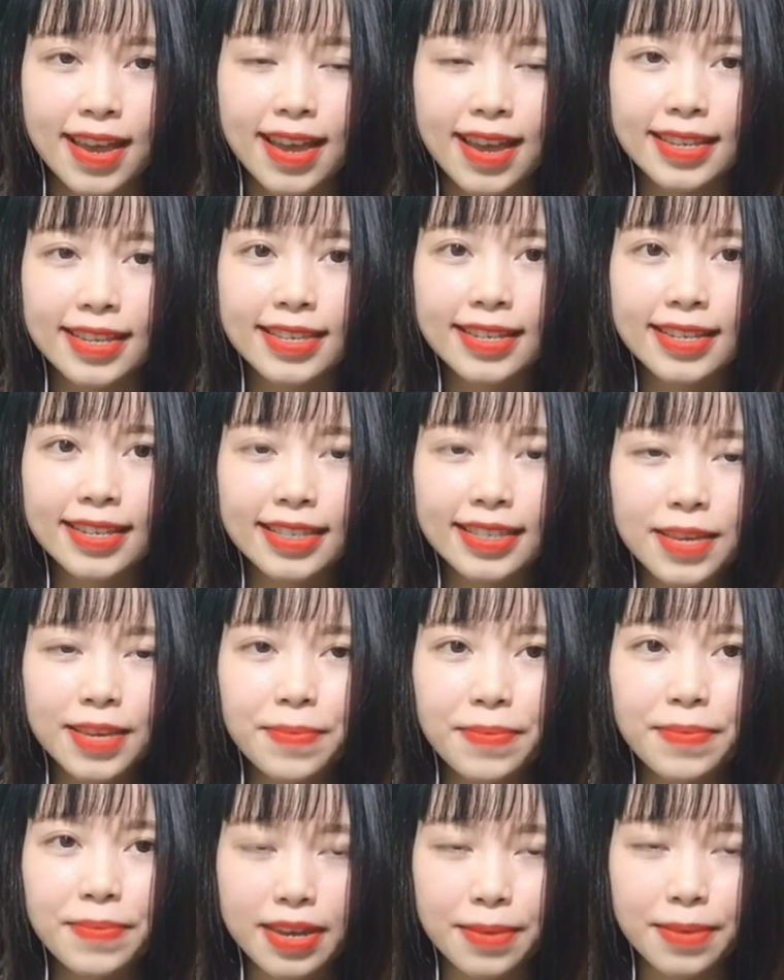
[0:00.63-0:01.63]
những diễn
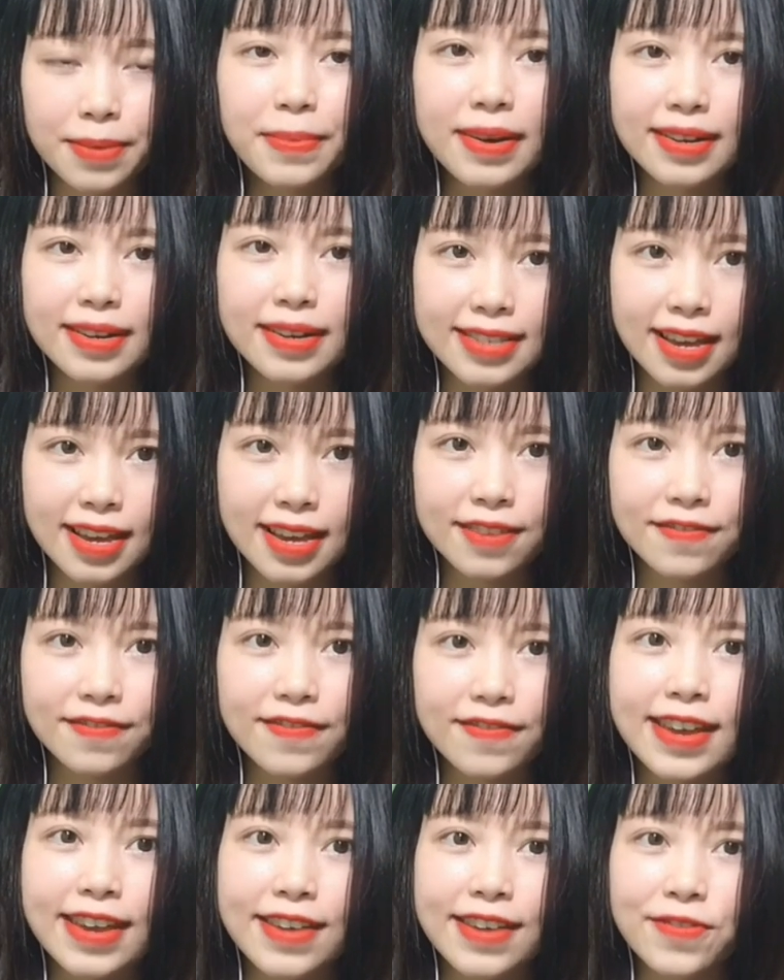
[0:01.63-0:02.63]
biến mới nhất
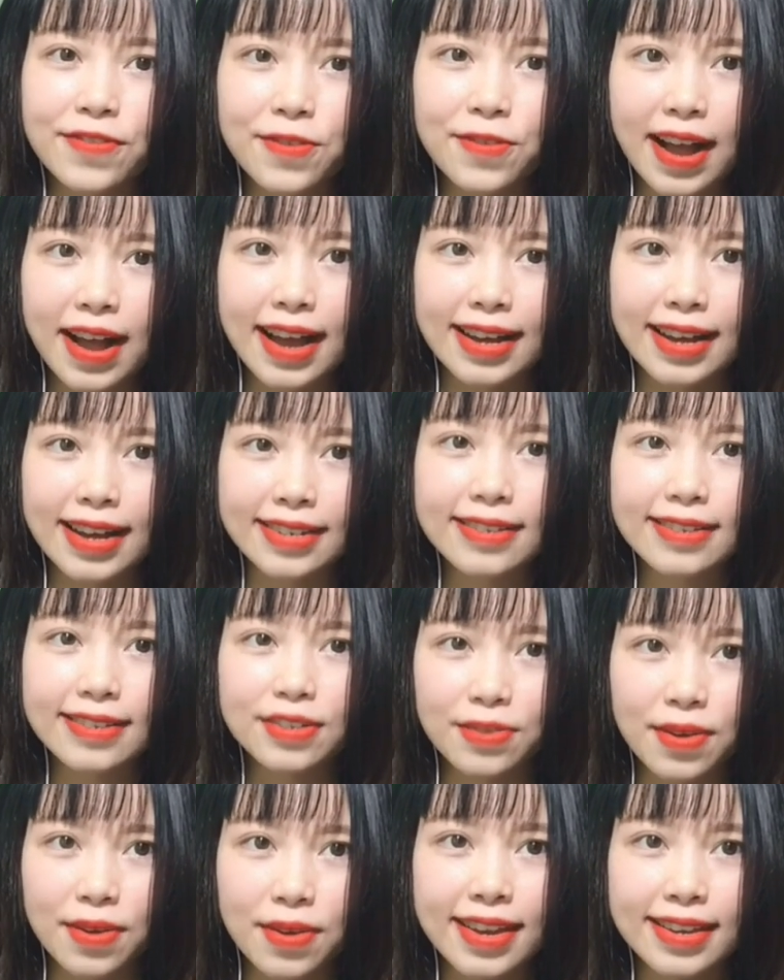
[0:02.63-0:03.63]
về vụ án Đường
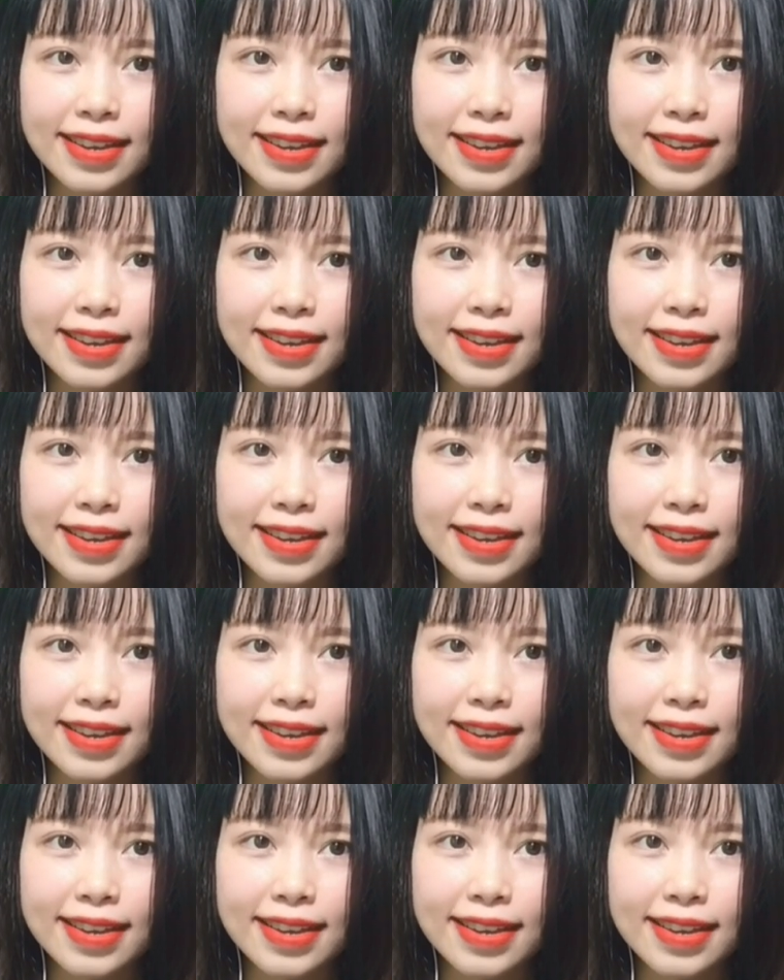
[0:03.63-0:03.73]
Nhuệ.